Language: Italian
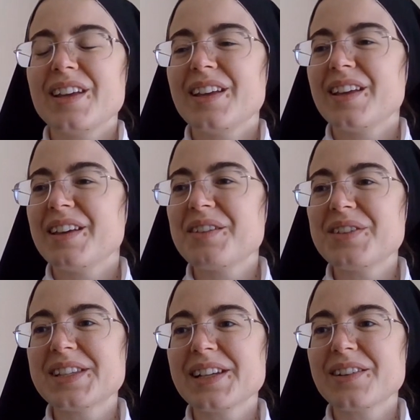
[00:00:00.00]
E, e
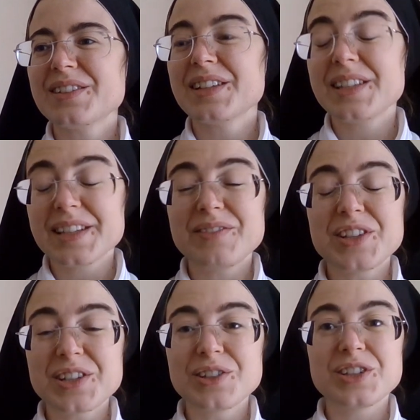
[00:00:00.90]
questa cosa, e il
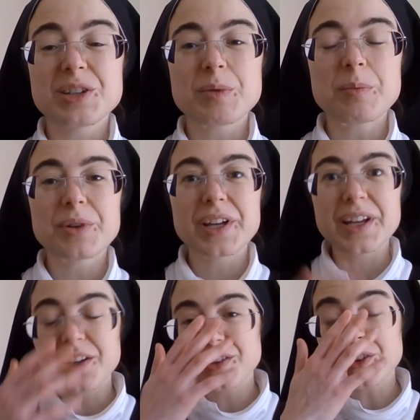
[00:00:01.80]
Vangelo ci dice proprio che
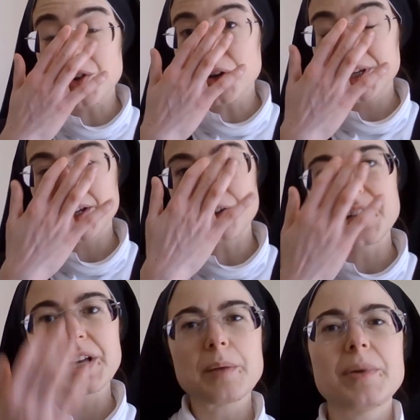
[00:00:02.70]
i loro occhi erano
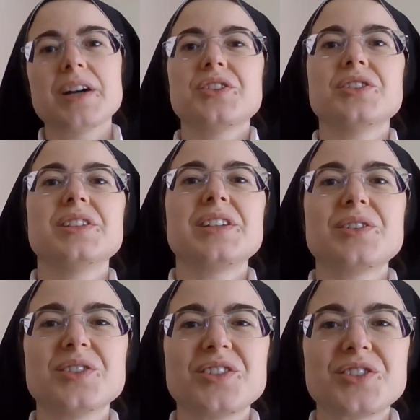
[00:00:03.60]
incapaci di
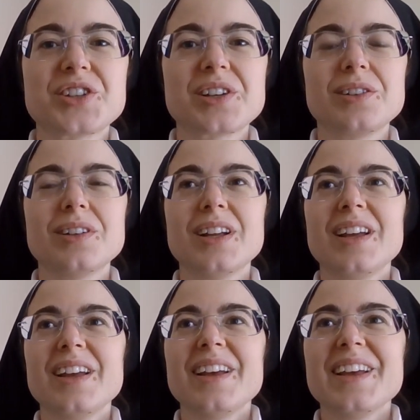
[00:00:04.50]
riconoscerlo.
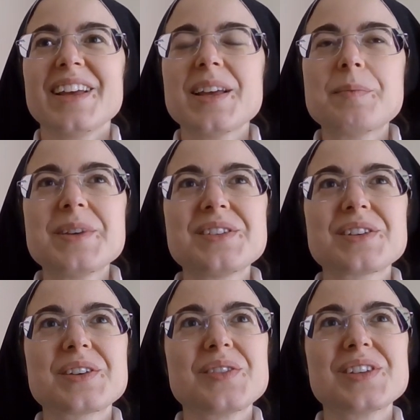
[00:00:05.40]
E
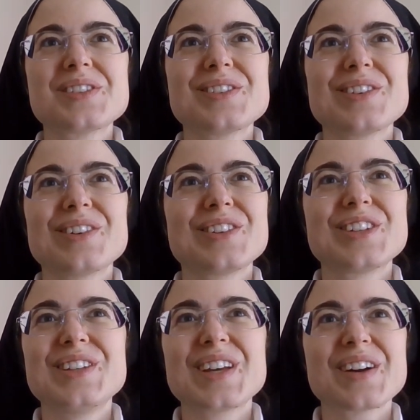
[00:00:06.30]
penso che questo
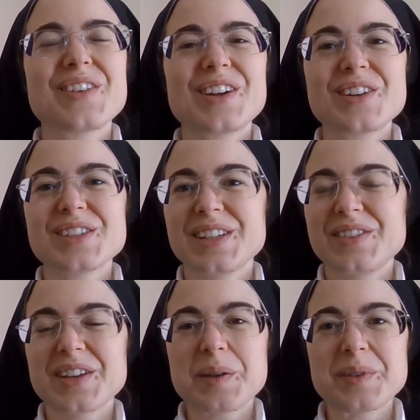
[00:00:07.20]
ci dica qualcosa
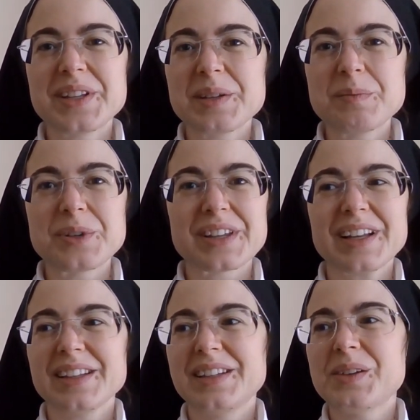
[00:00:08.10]
di veramente
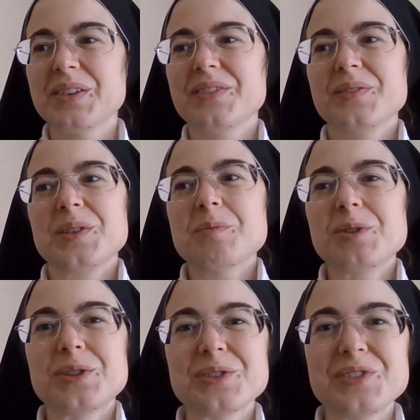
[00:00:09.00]
importante, di, di
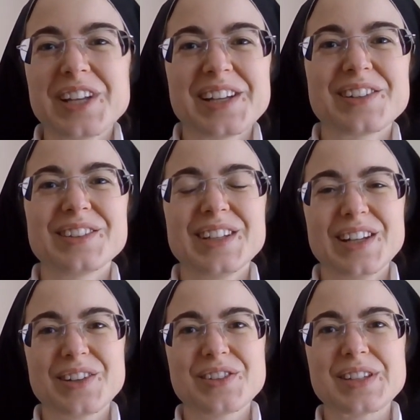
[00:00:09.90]
molto vero
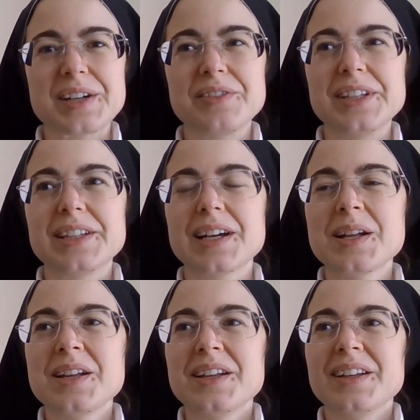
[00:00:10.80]
nella nostra vita,
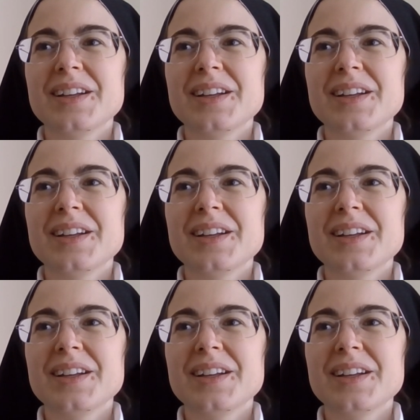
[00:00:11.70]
